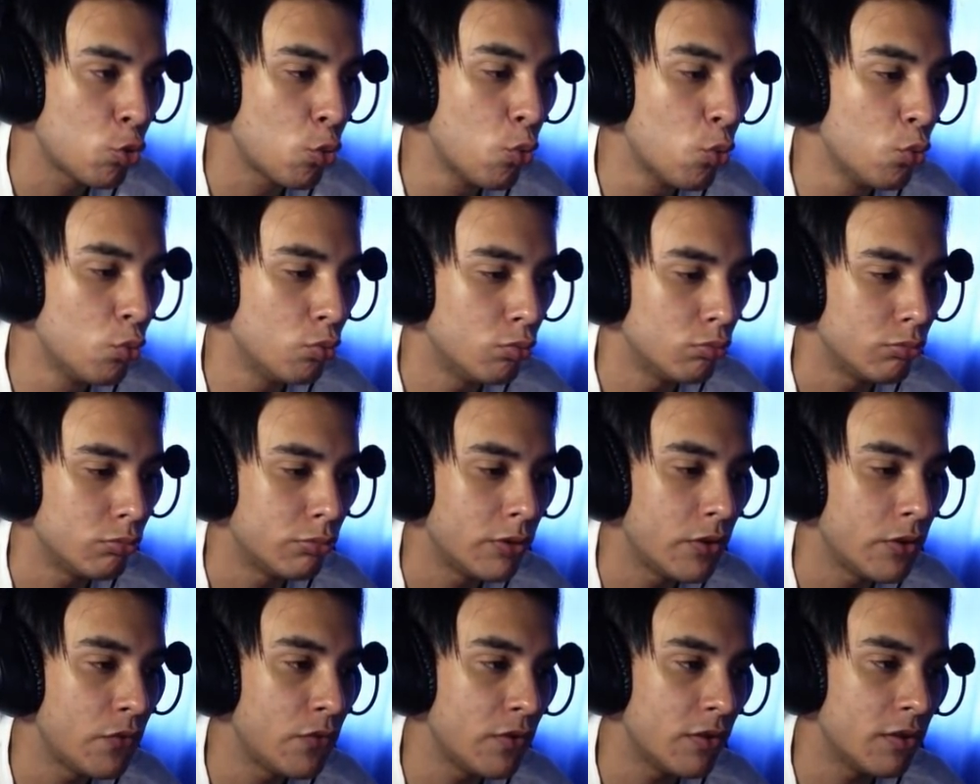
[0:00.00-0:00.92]
com um
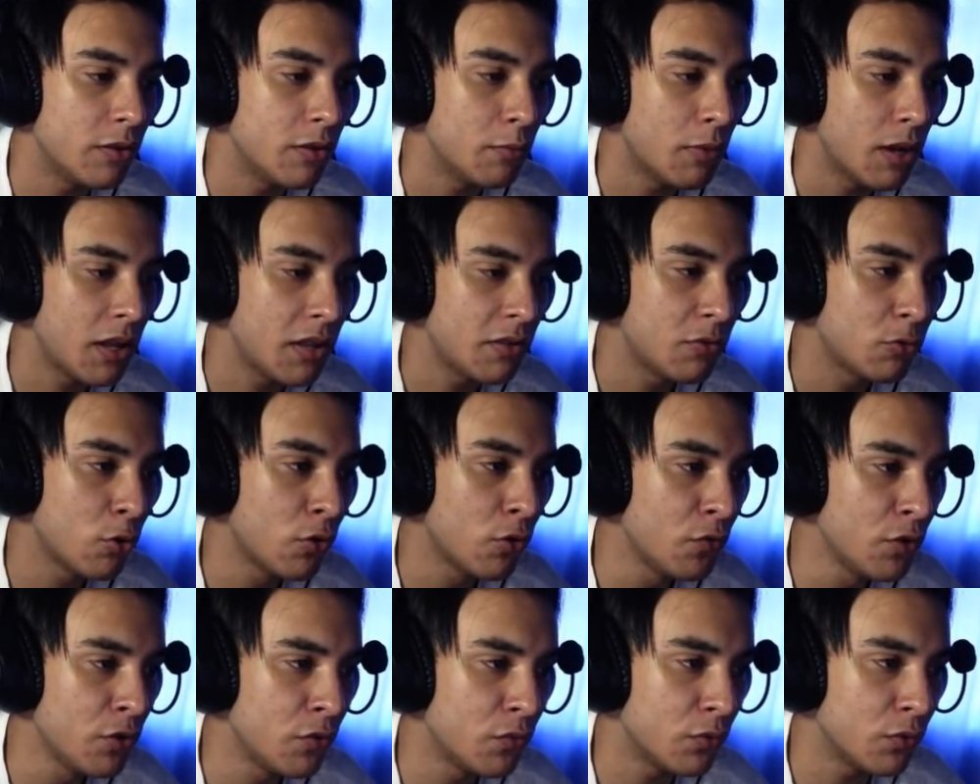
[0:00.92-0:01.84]
de vida, mas tô
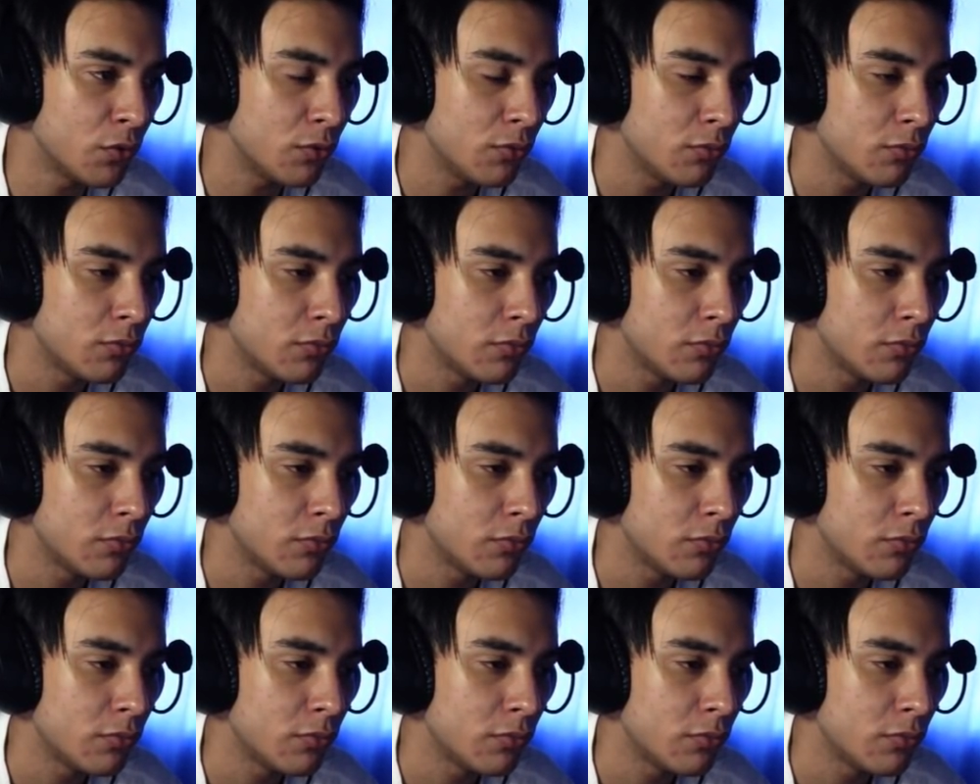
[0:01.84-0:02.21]
vivo.